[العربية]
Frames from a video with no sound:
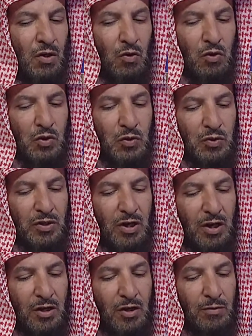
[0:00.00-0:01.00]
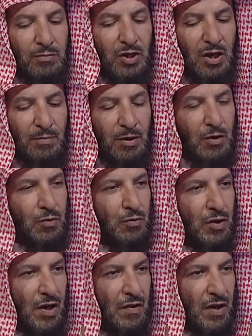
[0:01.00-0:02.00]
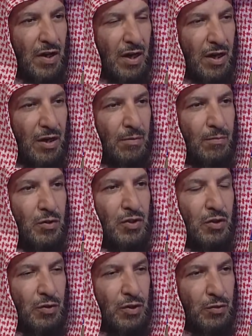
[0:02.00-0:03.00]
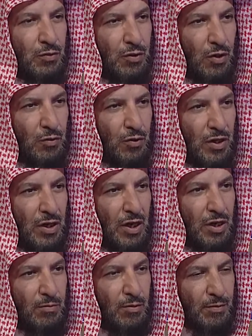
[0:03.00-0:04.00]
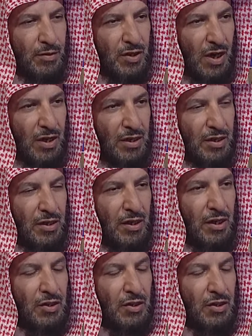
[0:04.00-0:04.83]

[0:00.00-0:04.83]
خصوصا أنهم سيبعثون هذا اللحم وسيعيدونه إليهم وبالتالي